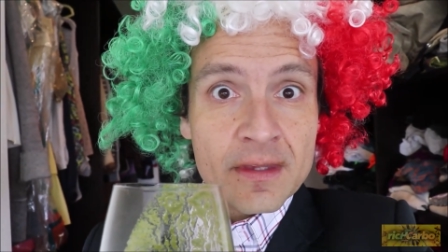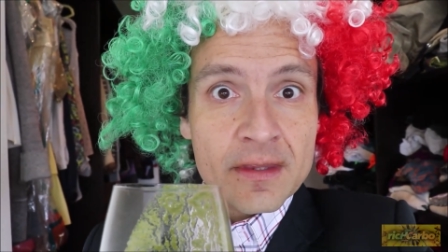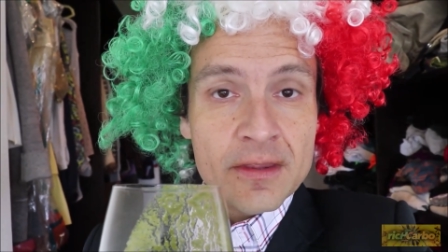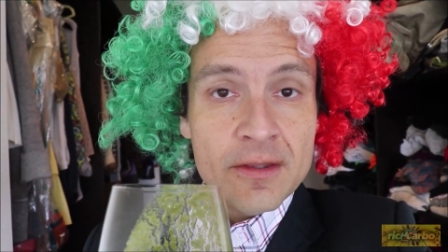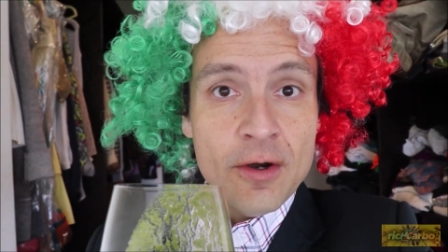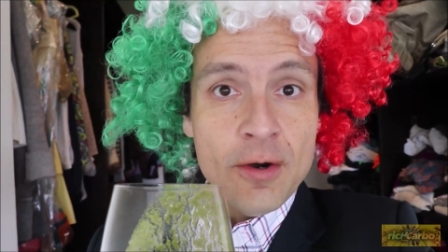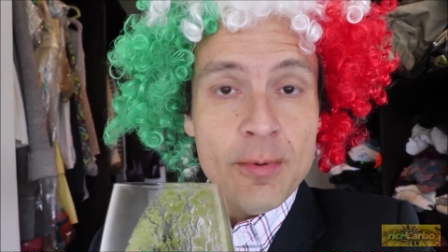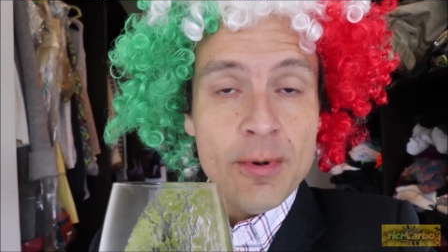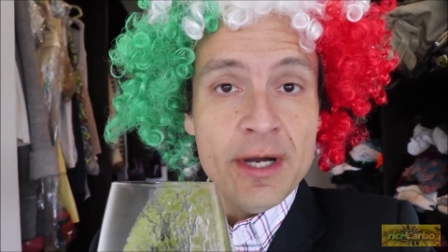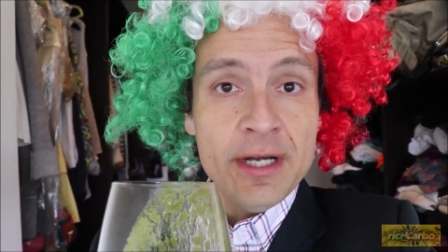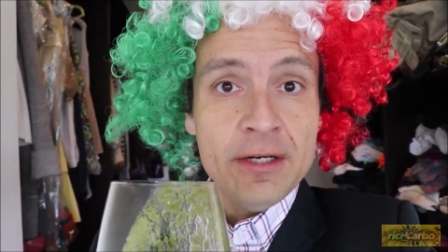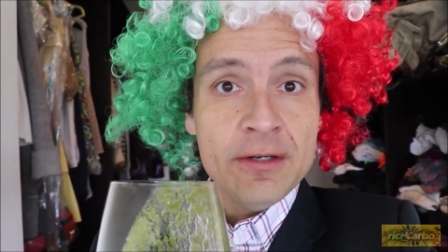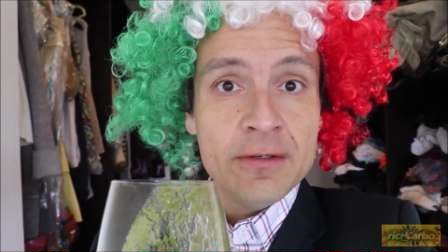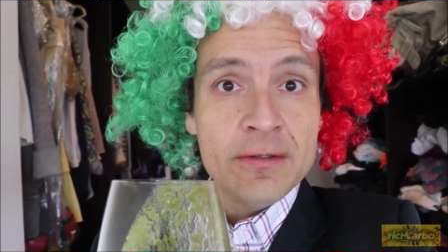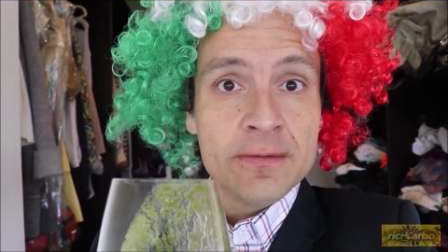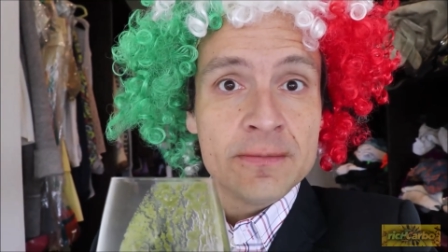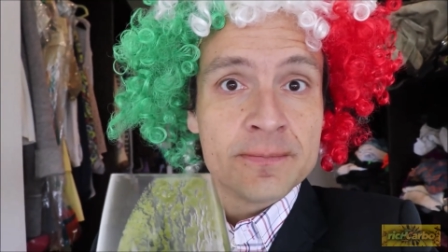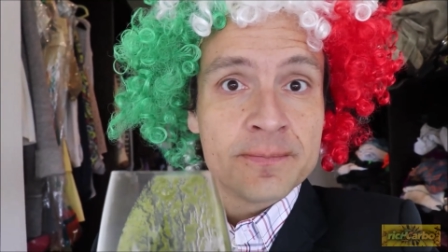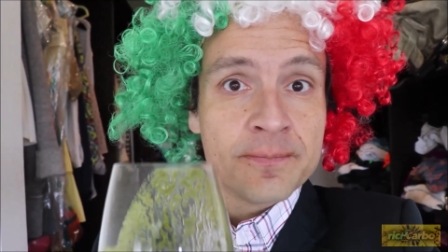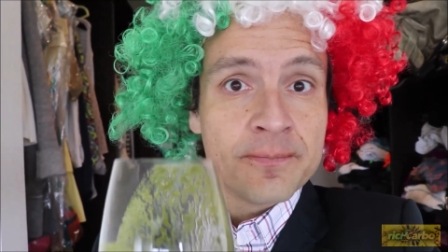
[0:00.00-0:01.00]
No,
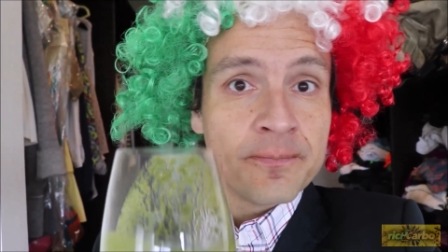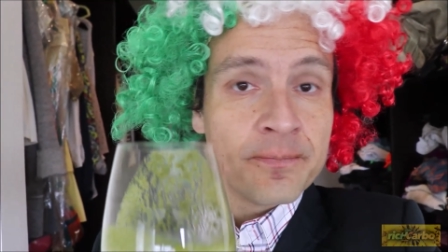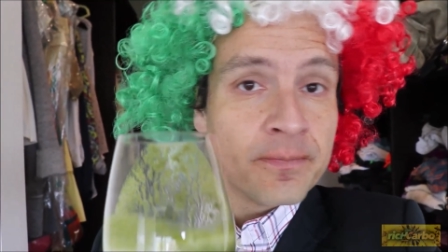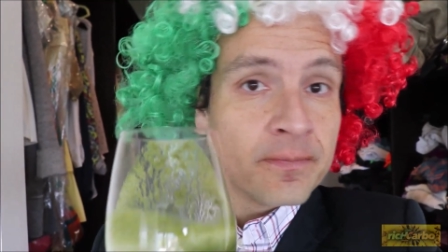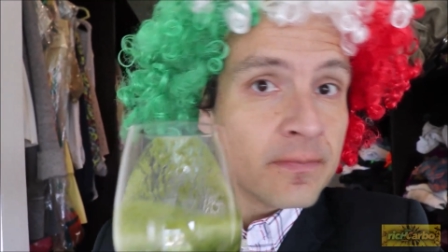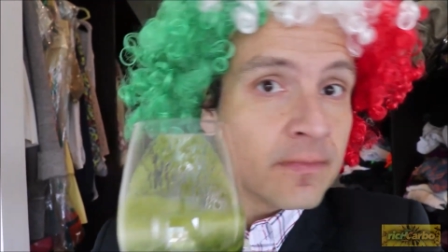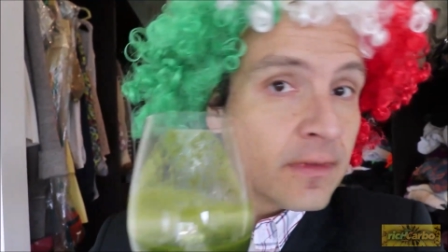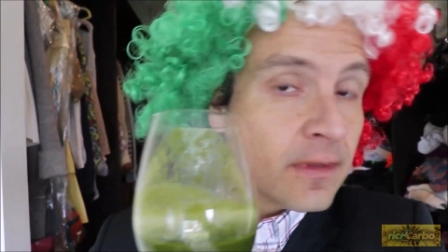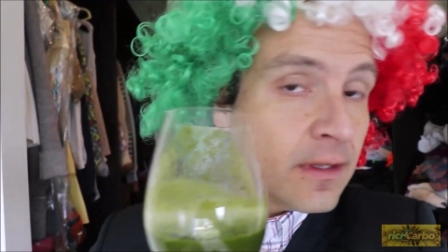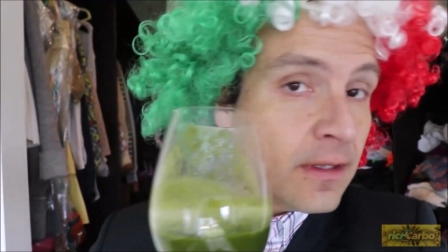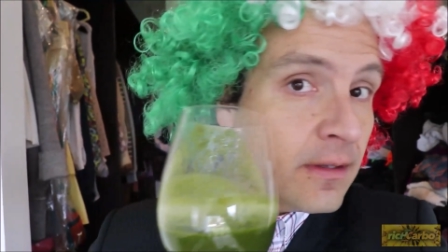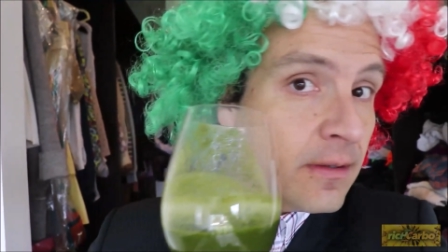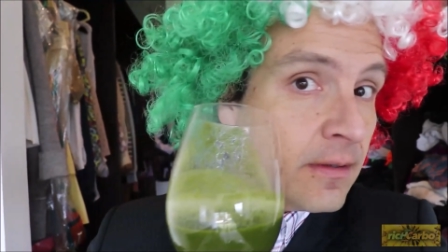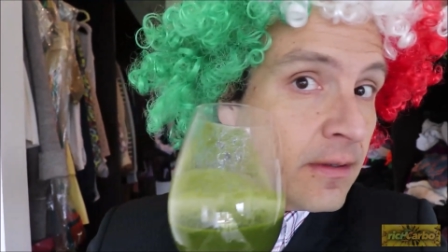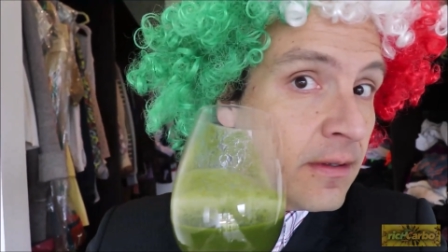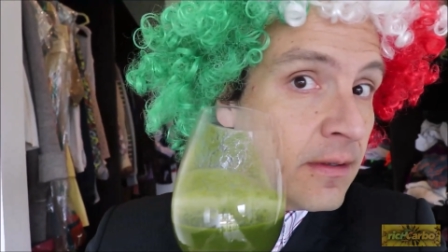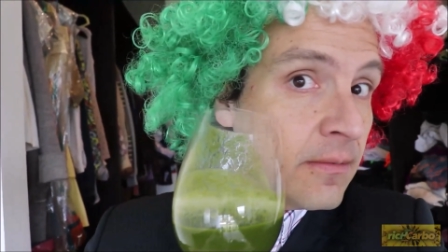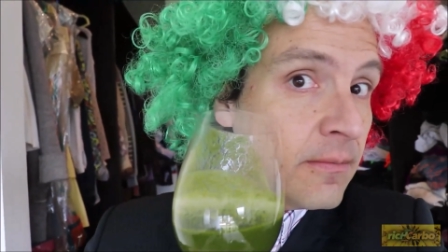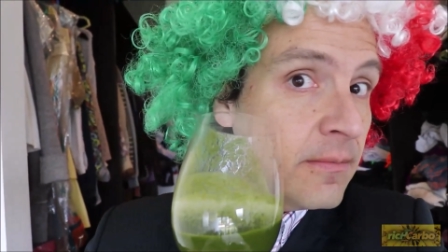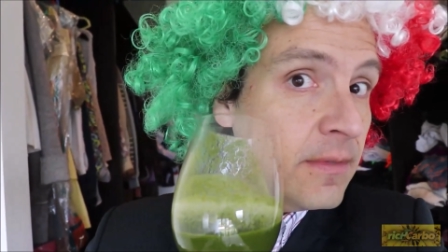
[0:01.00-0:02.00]
bueno.
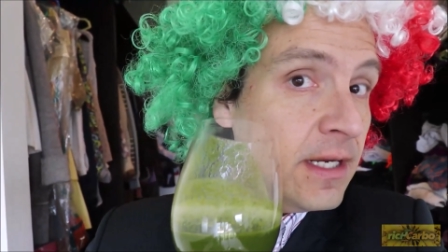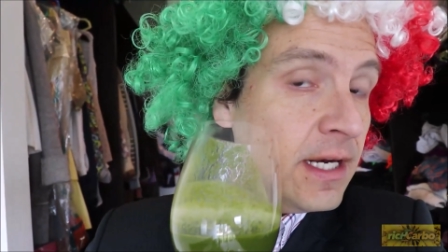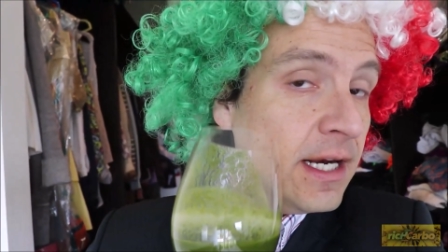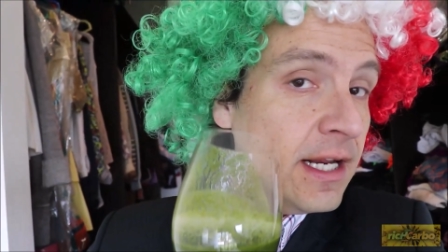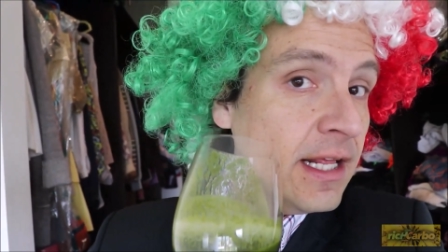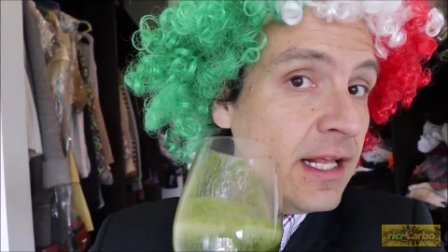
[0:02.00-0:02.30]
Mira